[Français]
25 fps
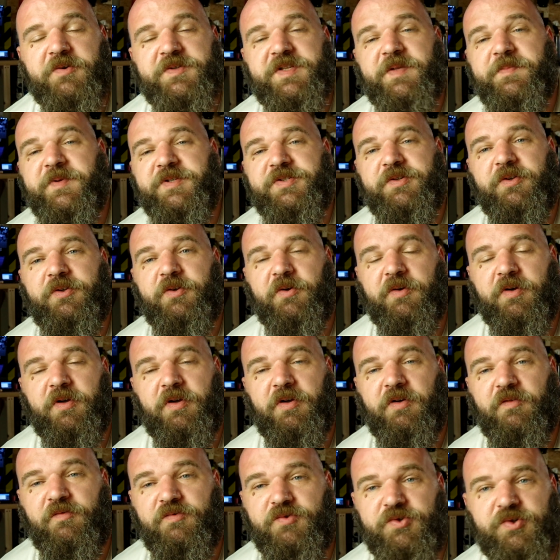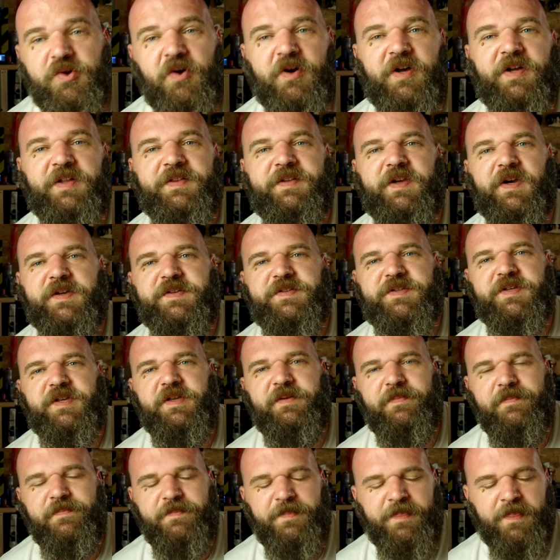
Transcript: que cet épisode euh, vous aura intéressé.